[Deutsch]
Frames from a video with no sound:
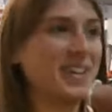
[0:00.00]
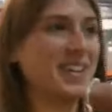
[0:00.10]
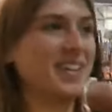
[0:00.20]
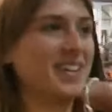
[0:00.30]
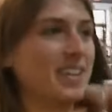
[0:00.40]

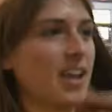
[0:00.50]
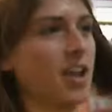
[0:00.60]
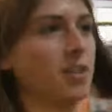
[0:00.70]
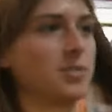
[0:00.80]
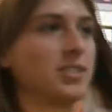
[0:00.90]
Das ist
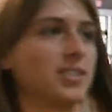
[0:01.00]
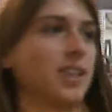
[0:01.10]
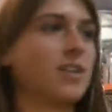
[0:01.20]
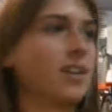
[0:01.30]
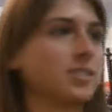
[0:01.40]
witzig.
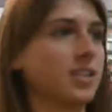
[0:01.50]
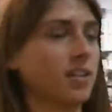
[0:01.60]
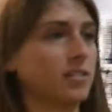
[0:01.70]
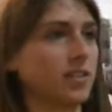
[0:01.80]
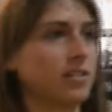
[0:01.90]
Hoffentlich mag
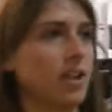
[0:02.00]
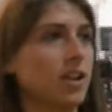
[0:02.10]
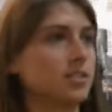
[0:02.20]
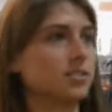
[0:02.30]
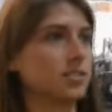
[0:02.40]
sie Achterbahn.